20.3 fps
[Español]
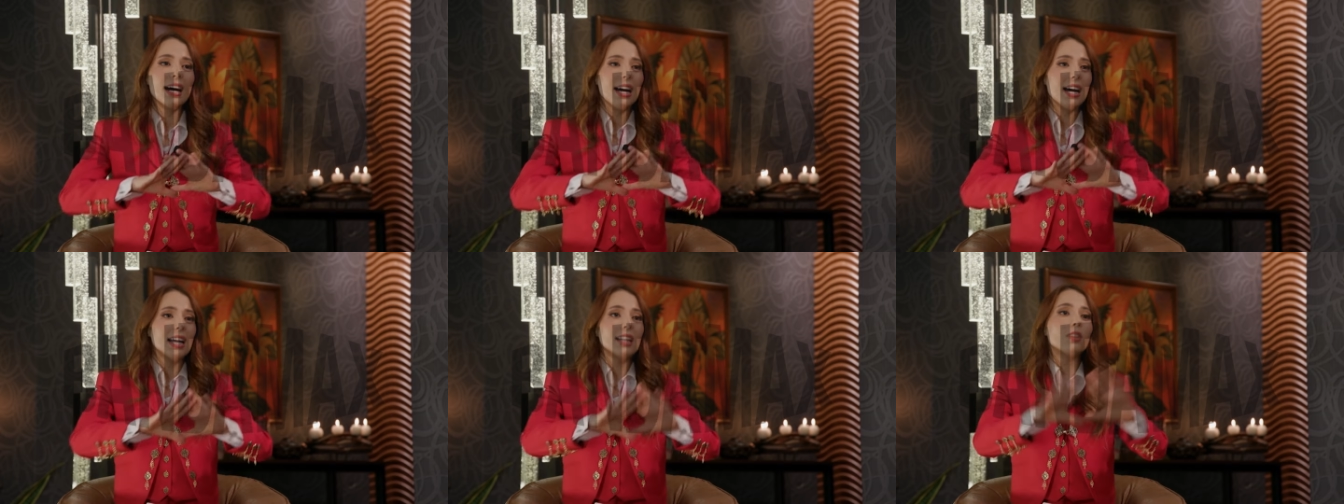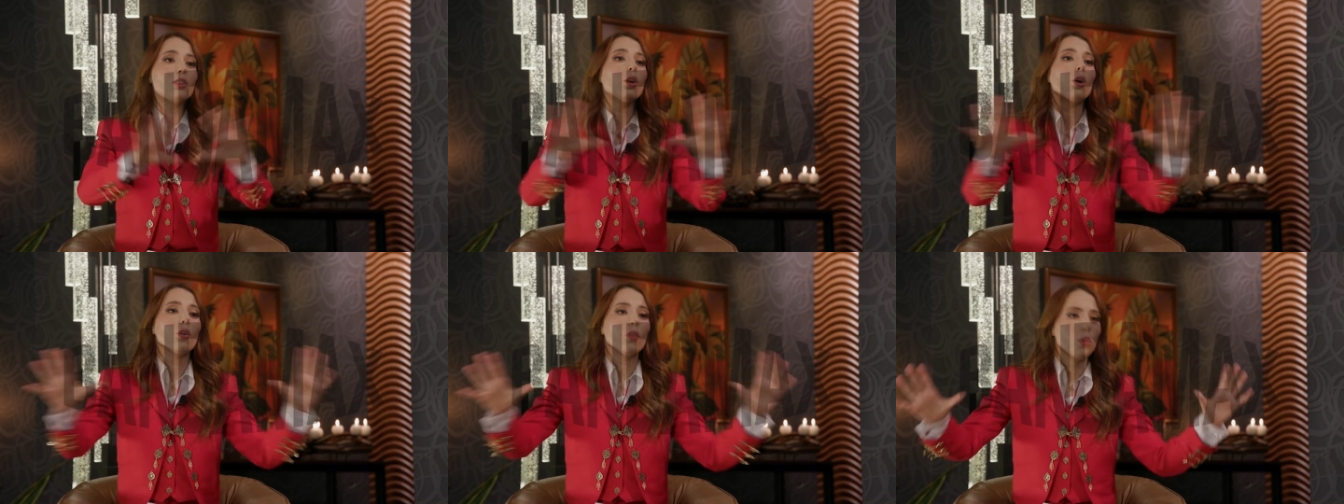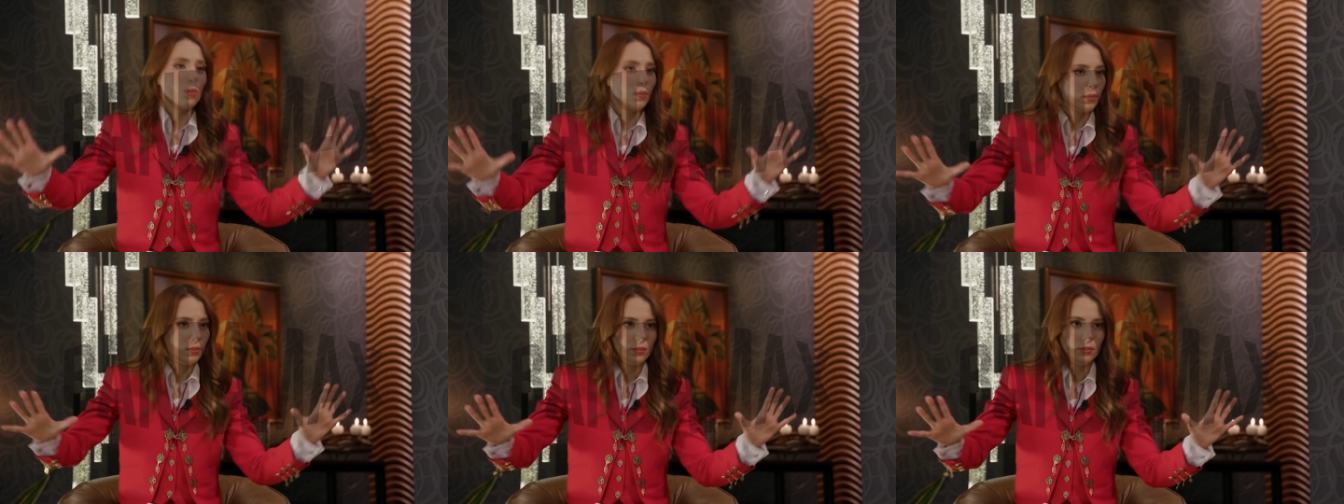al
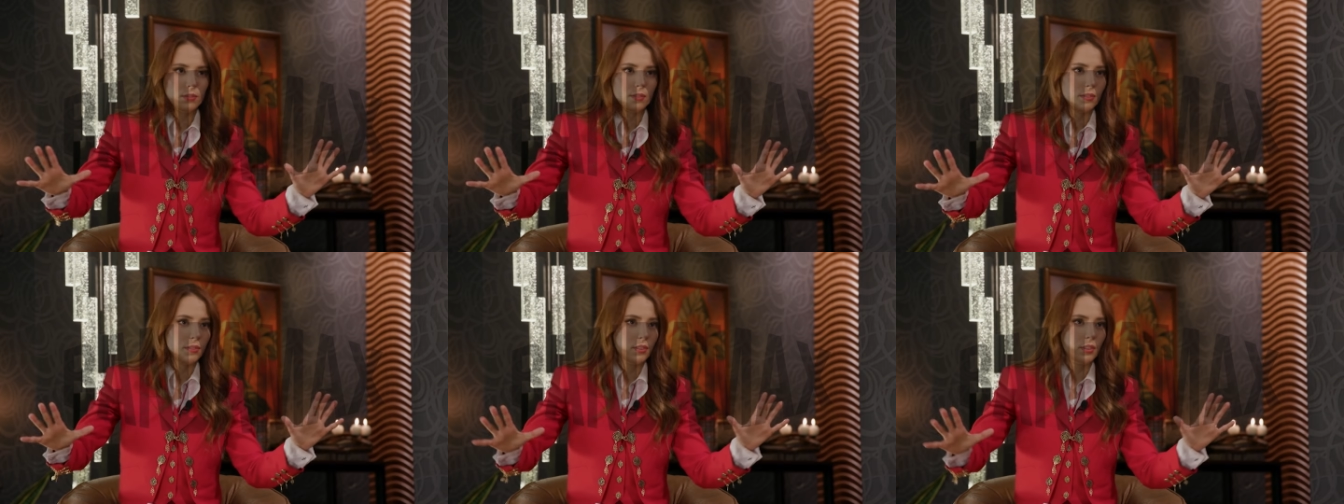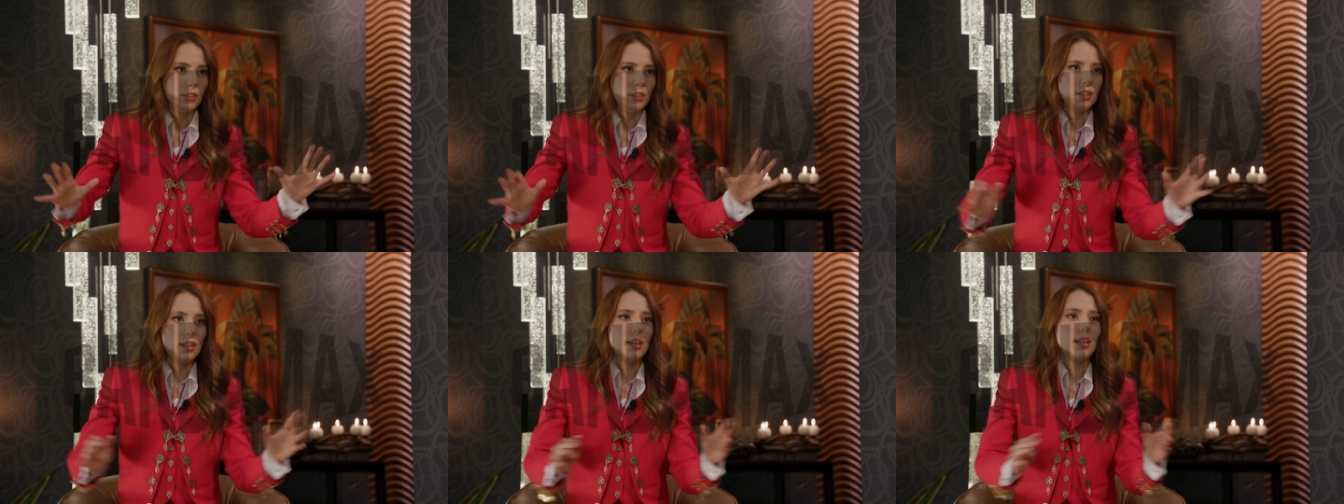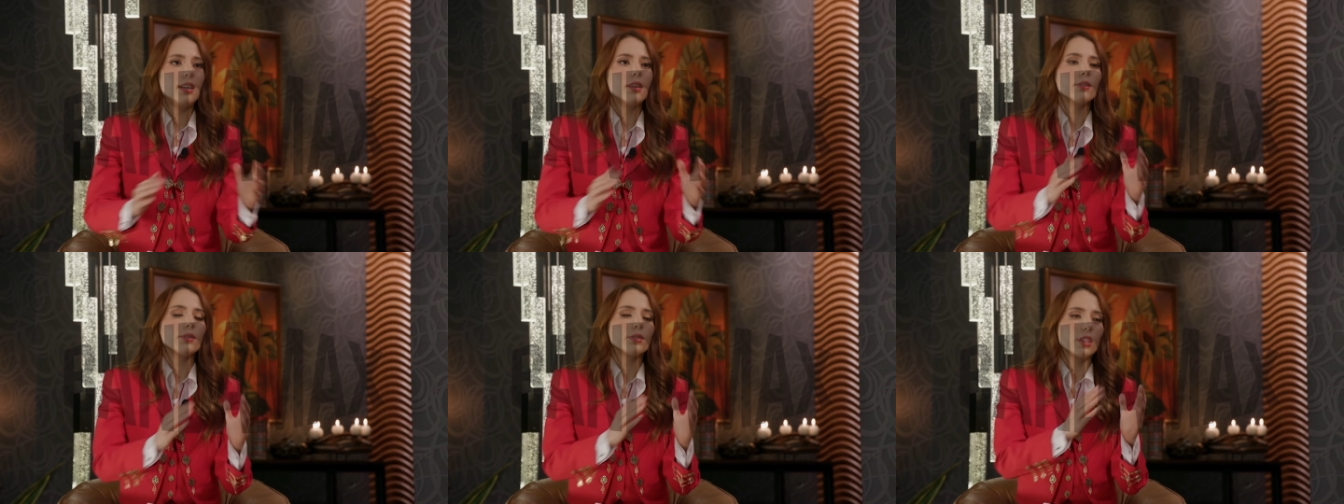todo,
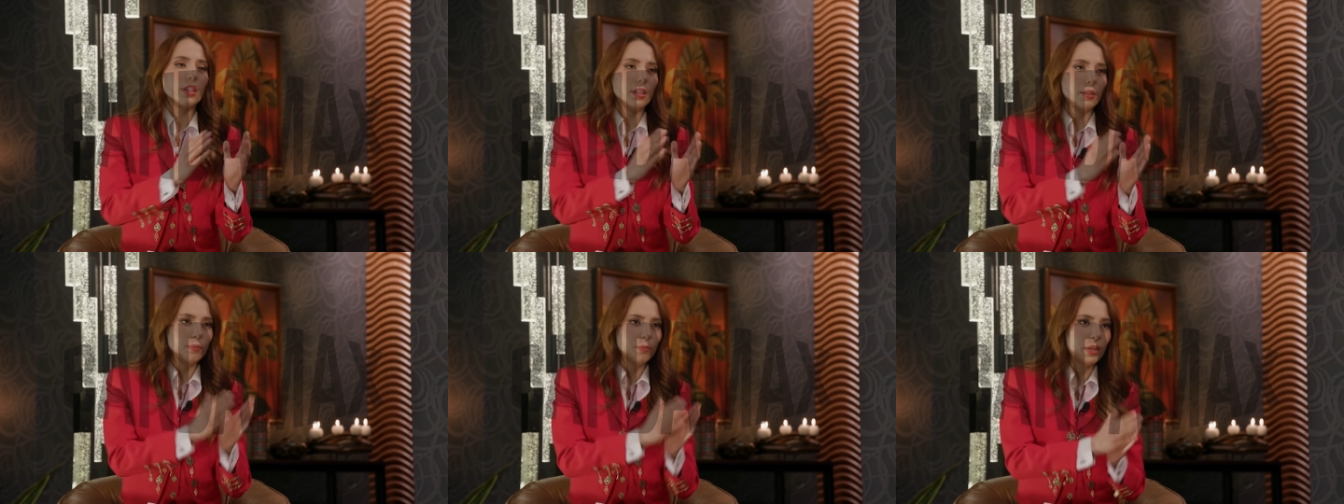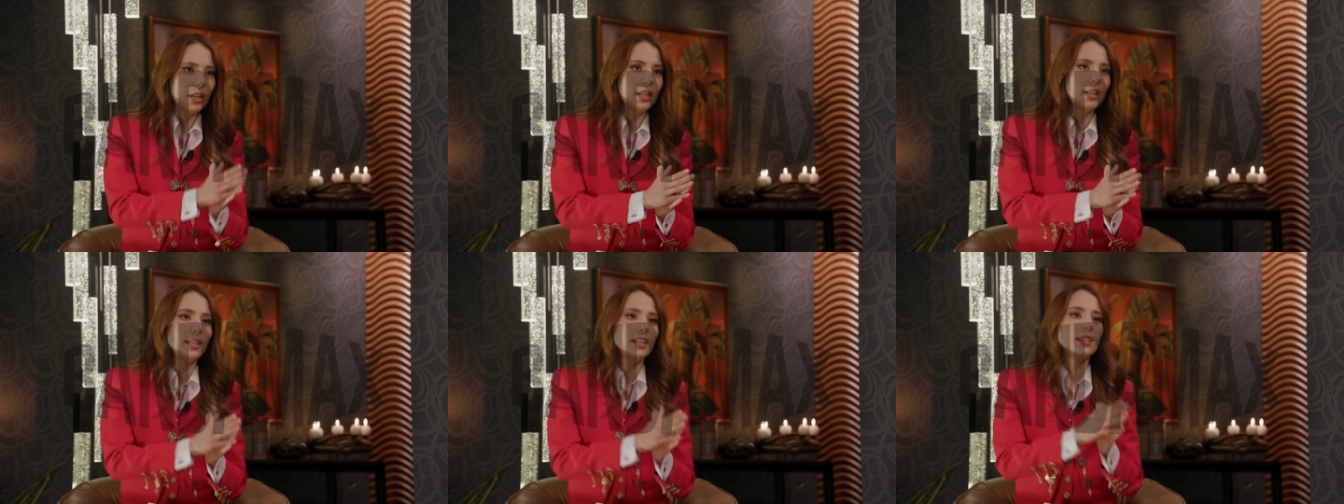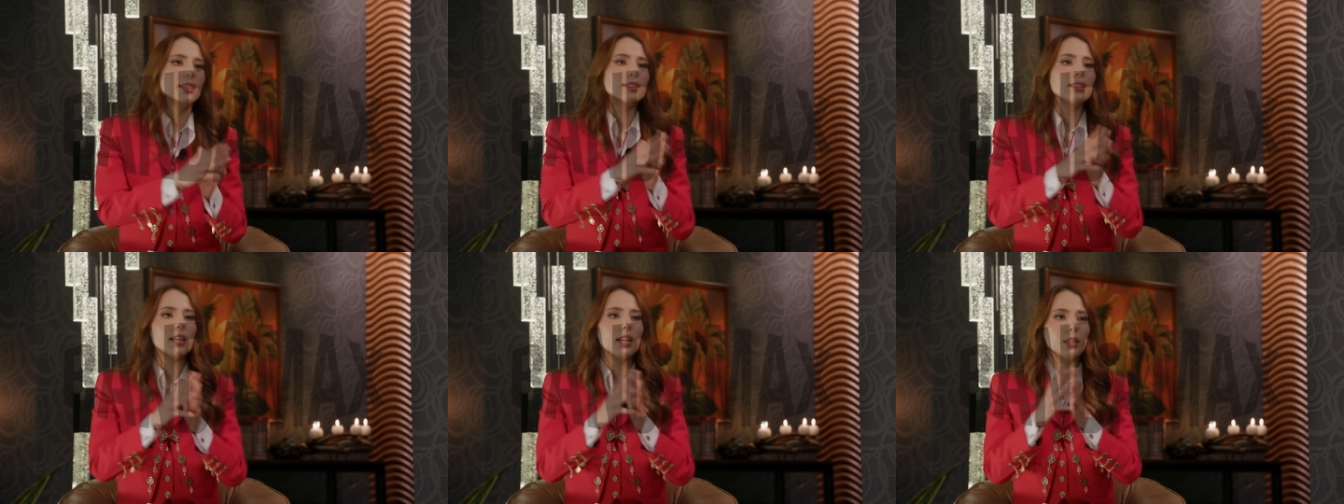a los
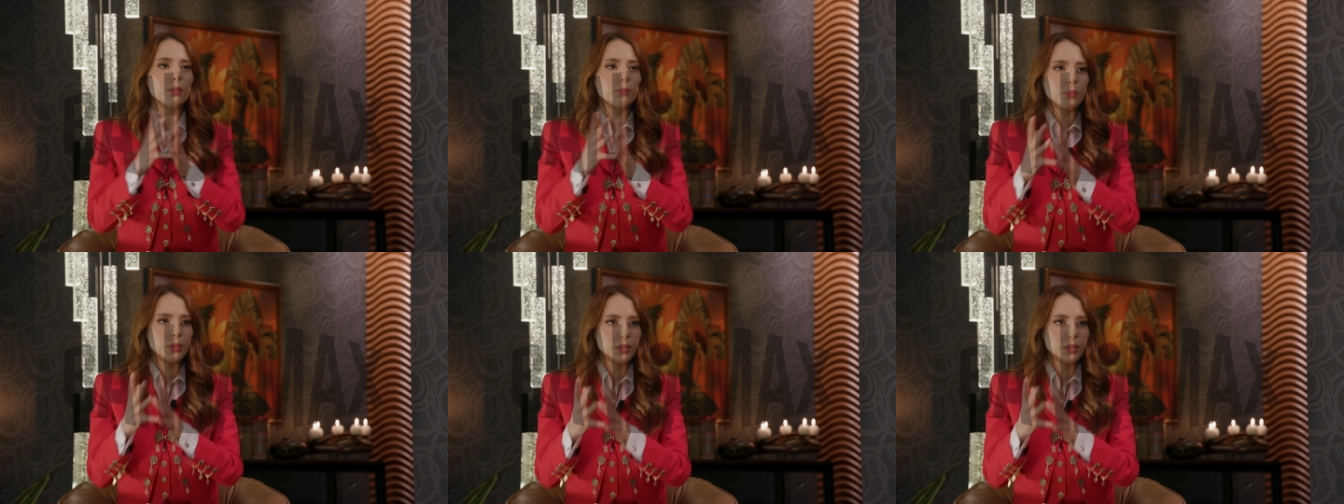animales, a las